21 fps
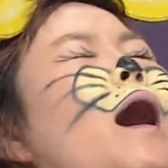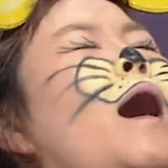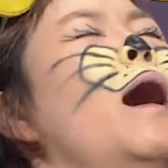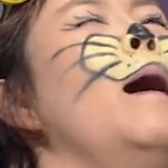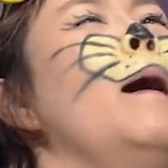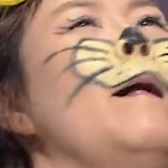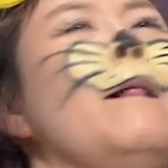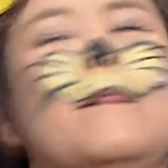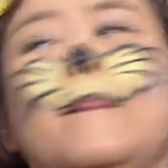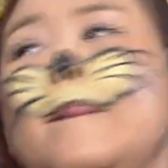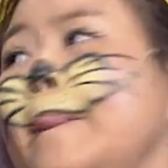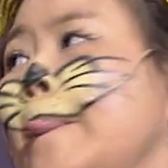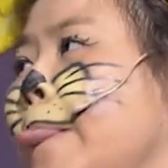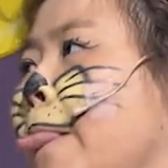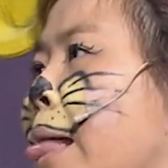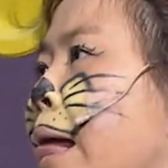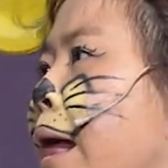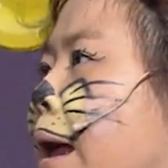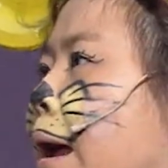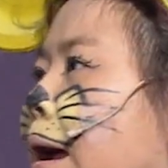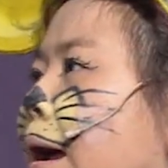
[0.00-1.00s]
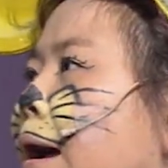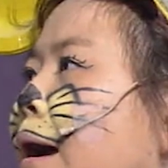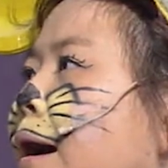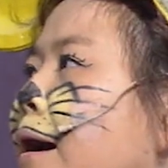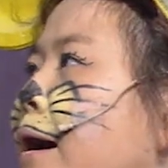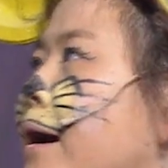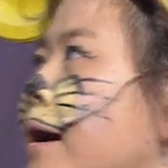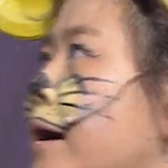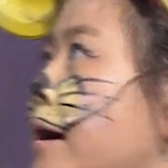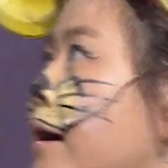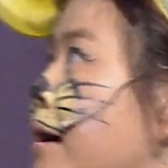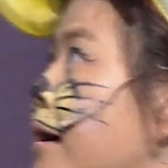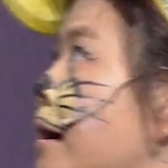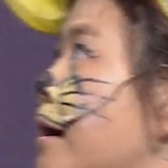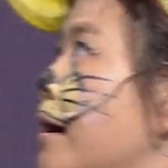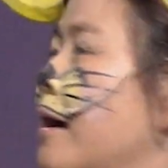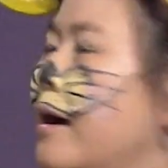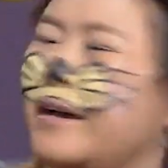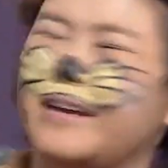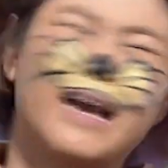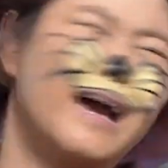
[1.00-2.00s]
아, 선배님, 아, 좀 참으세요. 제가 또
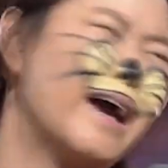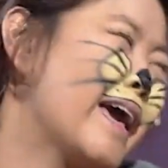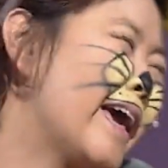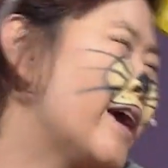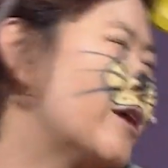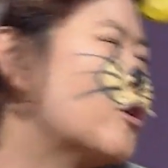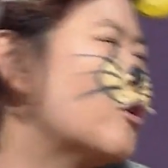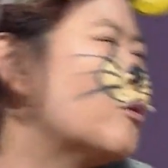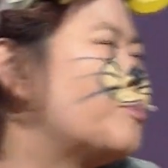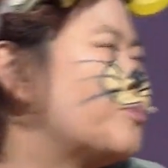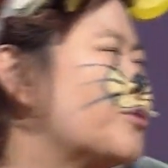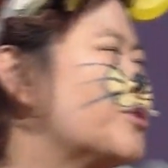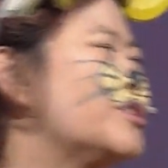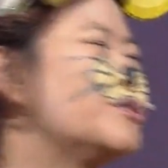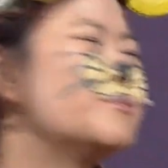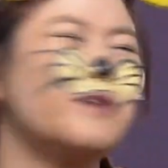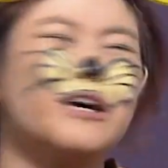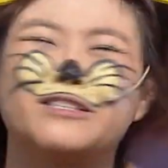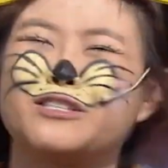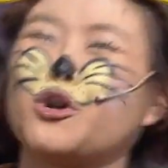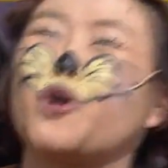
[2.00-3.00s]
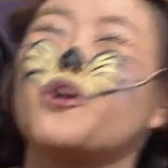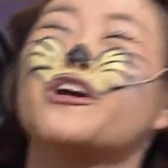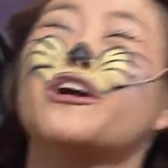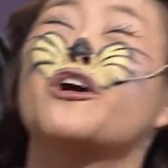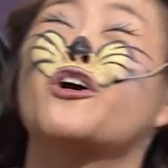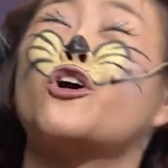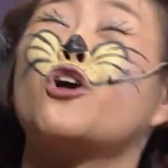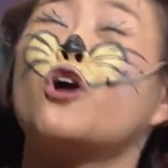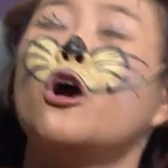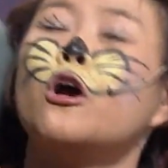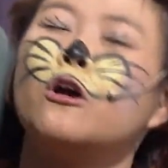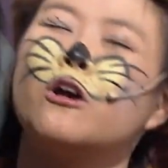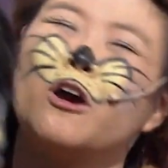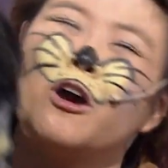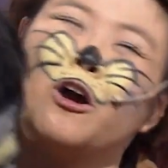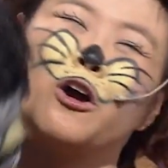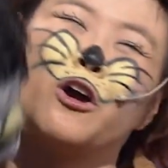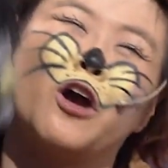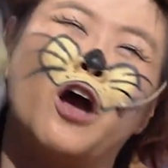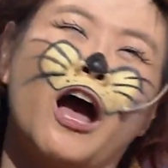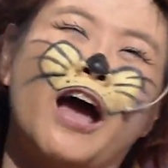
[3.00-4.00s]
야, 애교 부리지 마. 저리 살려고
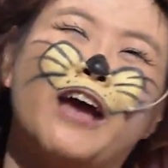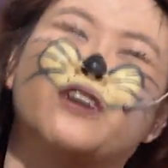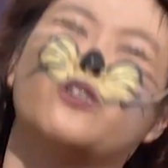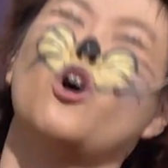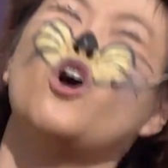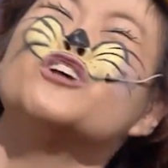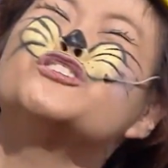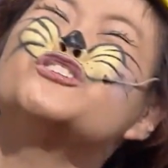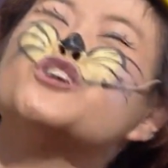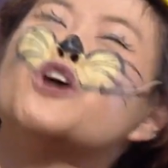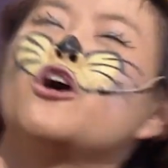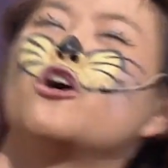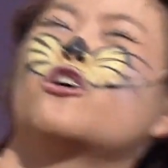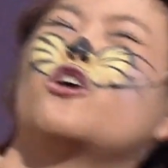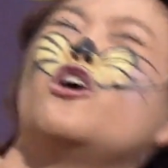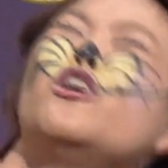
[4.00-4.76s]
그러는 거야. 아, 꺼져, 봐주세요.